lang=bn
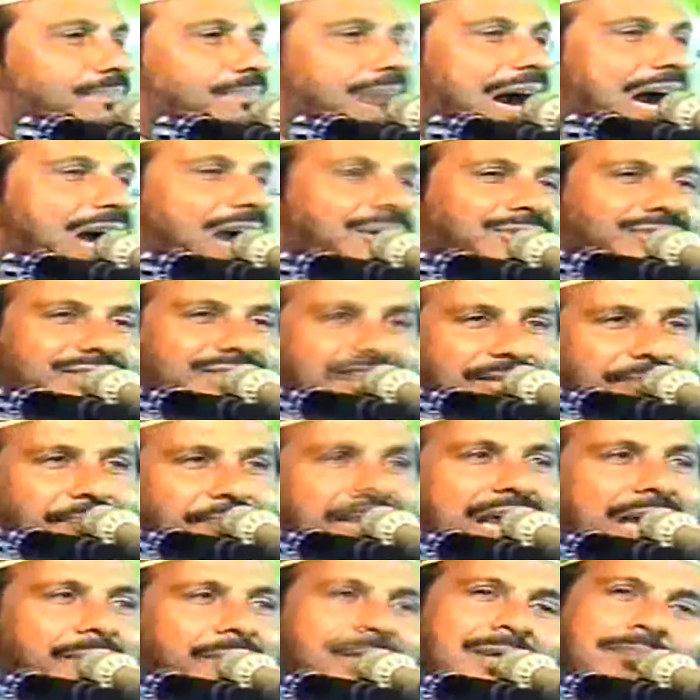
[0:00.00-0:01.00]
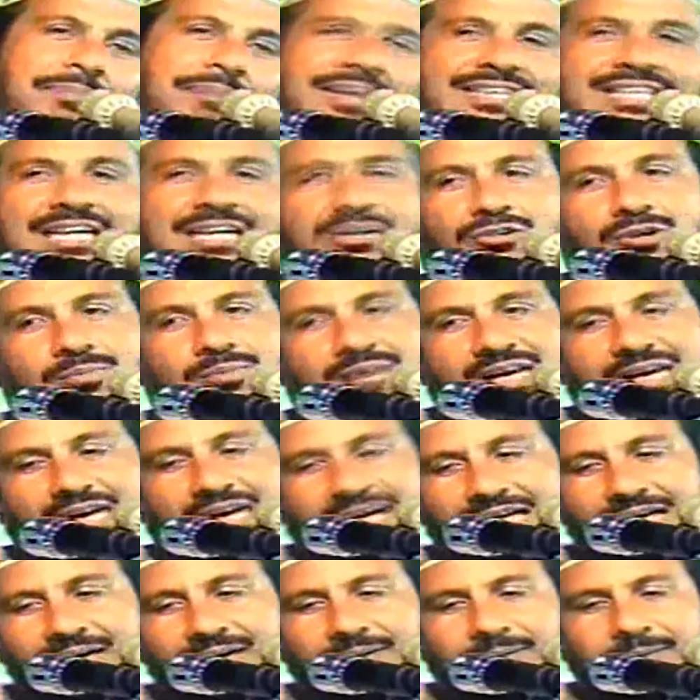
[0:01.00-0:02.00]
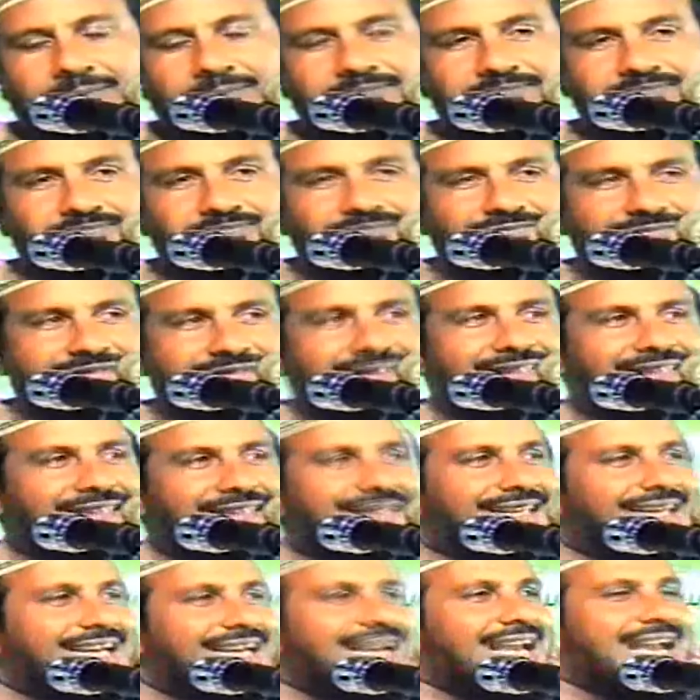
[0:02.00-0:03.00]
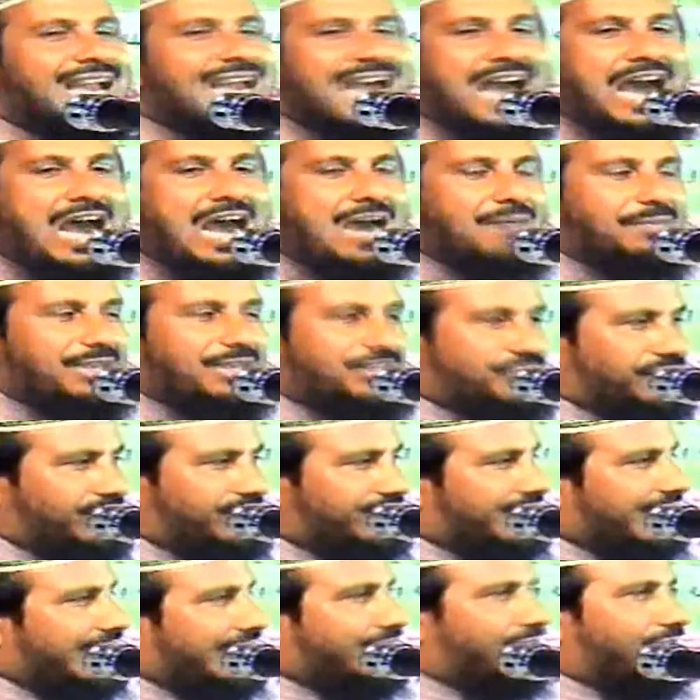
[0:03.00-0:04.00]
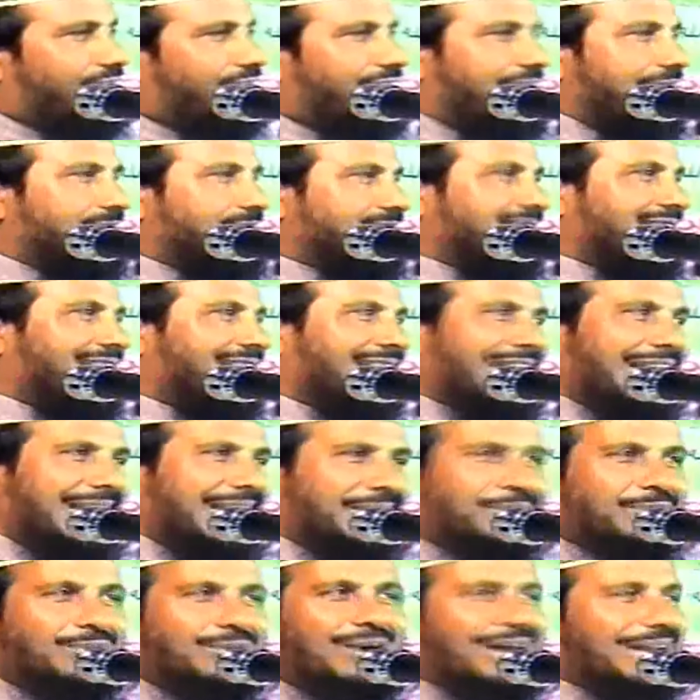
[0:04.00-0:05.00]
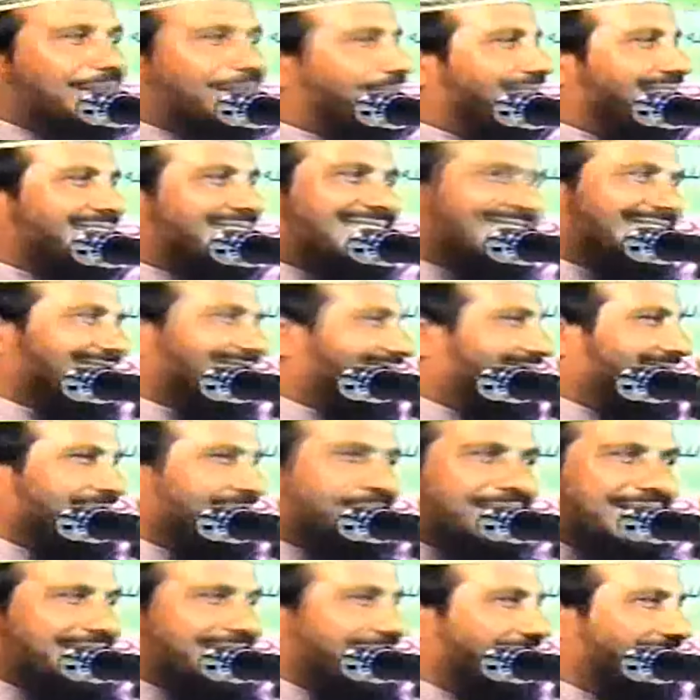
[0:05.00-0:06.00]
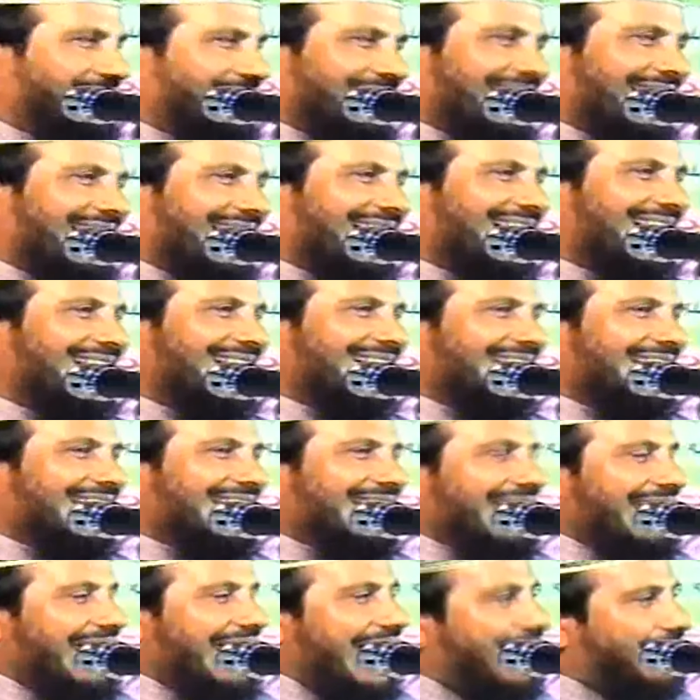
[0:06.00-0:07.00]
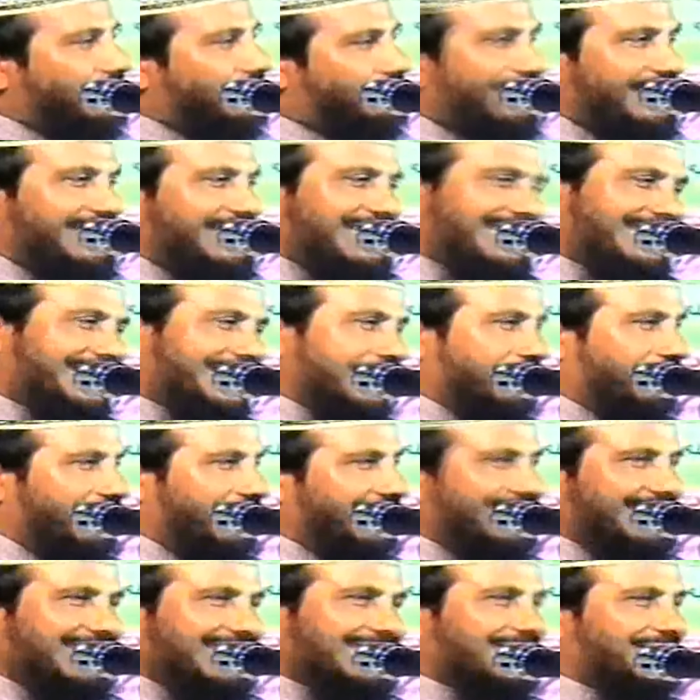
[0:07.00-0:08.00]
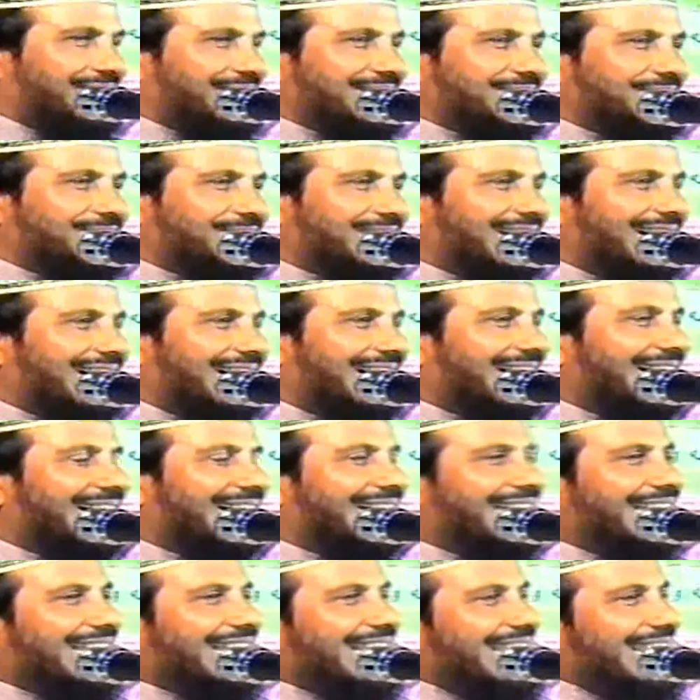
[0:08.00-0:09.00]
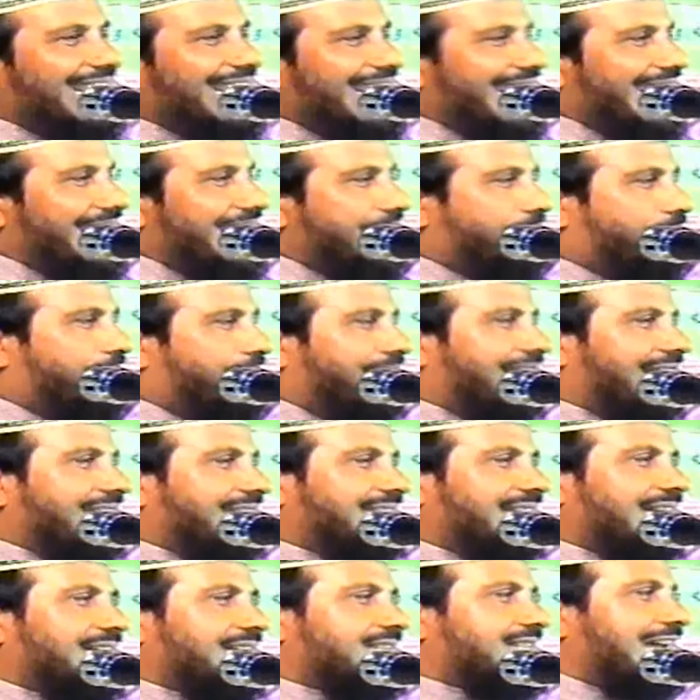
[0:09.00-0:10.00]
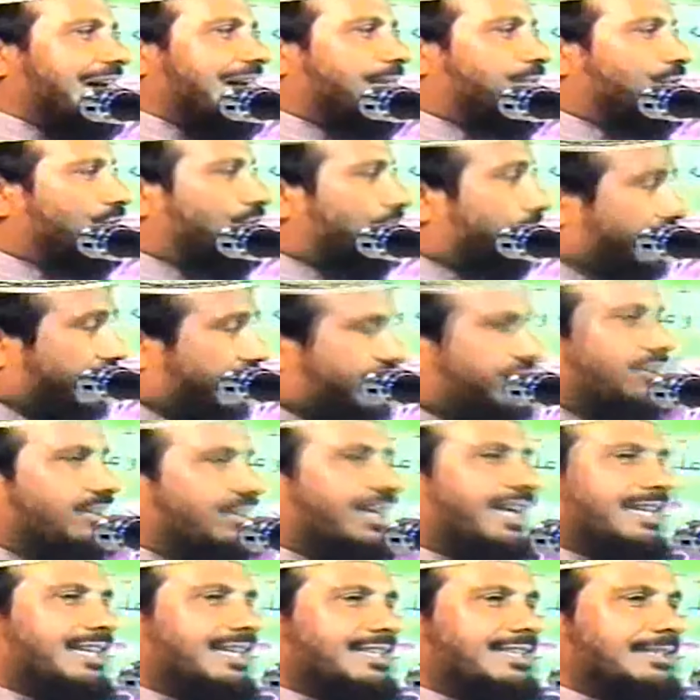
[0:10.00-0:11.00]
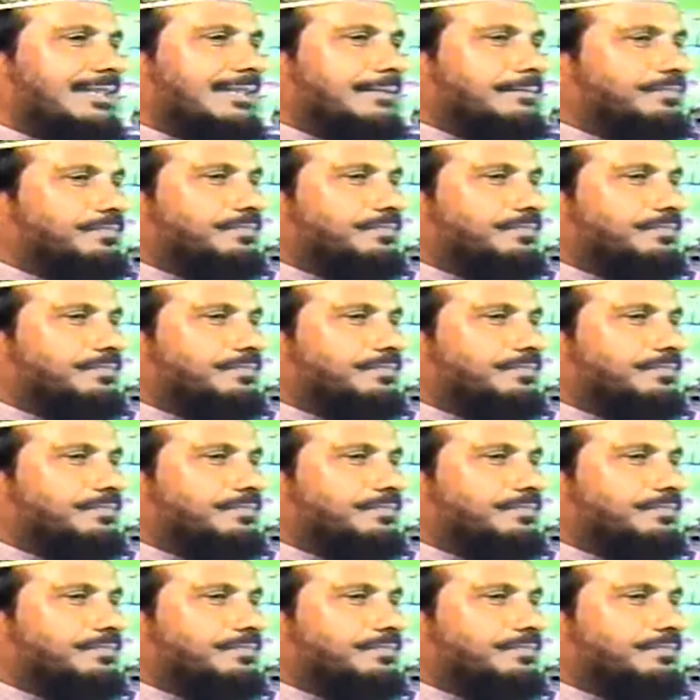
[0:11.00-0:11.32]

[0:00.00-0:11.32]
পাও টিপে আমার ব্যথা কমে হালাইলো আমি চিন্তা করলাম যে লেবু আর বেশি চিপা যাবে না আর বেশি চিপলে তিতা হয়ে যাবো গা এই বেটাদের চাবুক বেশি হয়ে গেছে